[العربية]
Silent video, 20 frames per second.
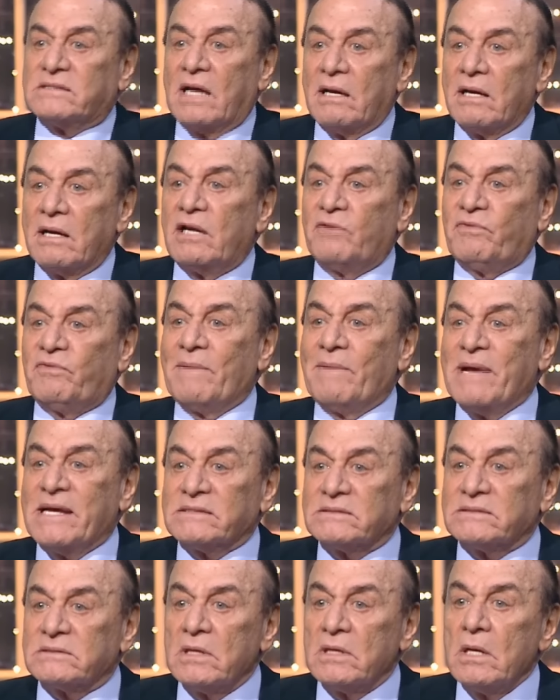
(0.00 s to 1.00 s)
اللي في غزه
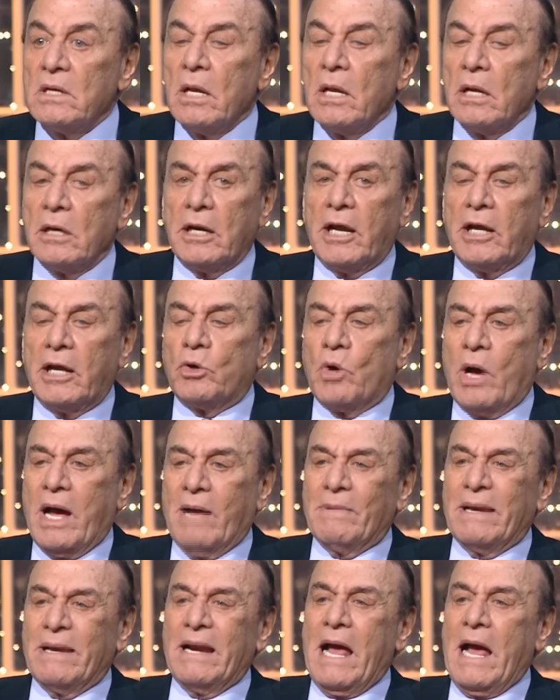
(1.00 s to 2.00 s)
اللي في حماس
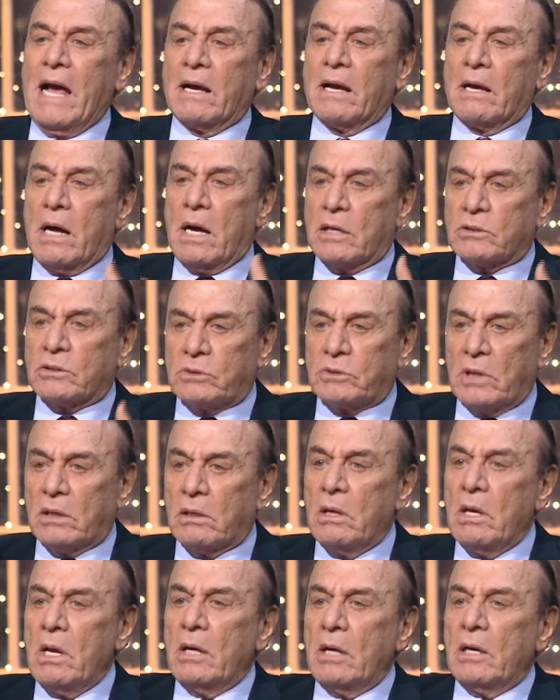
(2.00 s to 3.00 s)
لانه عمل حاجه
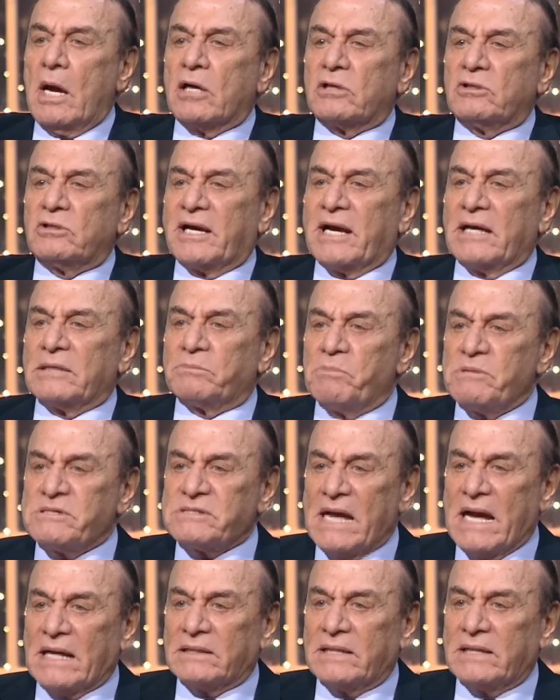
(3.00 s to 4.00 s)
اكتر الارض
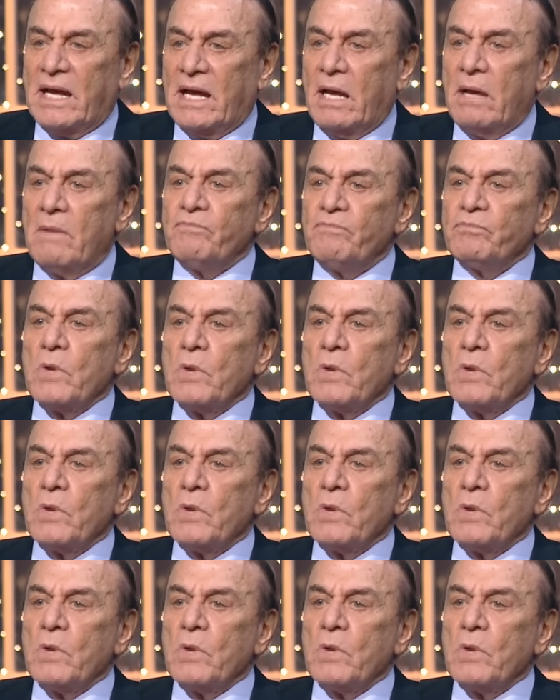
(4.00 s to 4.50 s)
كانت مساعده